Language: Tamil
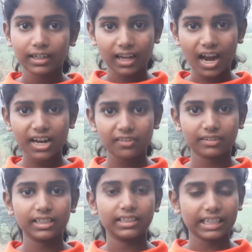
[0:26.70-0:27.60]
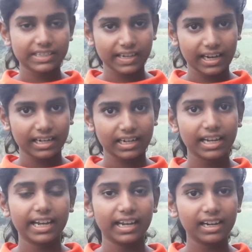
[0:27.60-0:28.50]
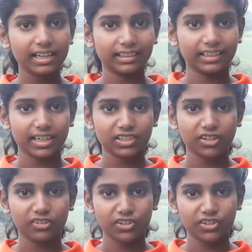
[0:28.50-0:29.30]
நாங்கள் வந்து இந்த சேனலில் எங்களுக்கு தெரிஞ்ச